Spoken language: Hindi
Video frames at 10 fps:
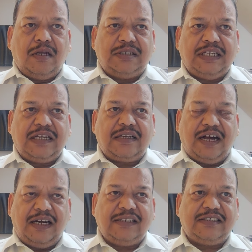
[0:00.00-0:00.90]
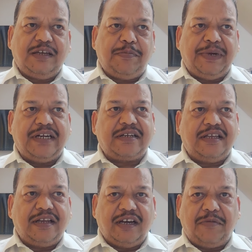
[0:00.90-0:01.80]
इसे खाने से पेट
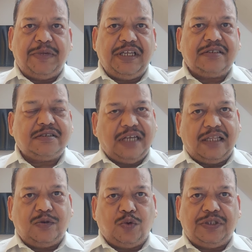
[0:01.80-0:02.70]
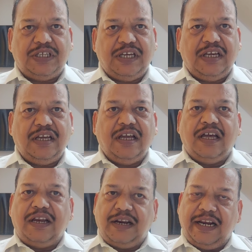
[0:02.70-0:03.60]
की गर्मी शांत होती है
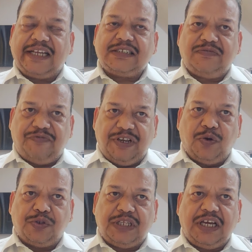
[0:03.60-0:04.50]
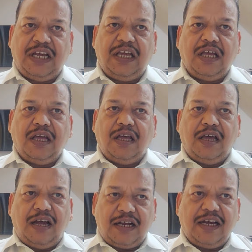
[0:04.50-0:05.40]
रिलैक्स फील होता है
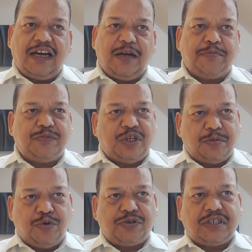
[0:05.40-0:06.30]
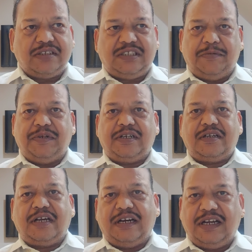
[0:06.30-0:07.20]
अगर आप तरबूज का सेवन
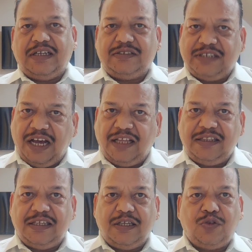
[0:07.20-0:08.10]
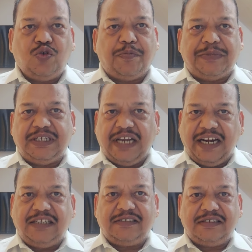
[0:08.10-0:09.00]
करना चाहते हैं तो अपनी
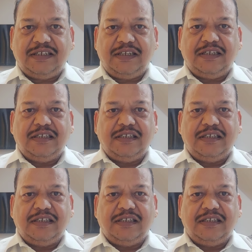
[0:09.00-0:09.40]
डाइट से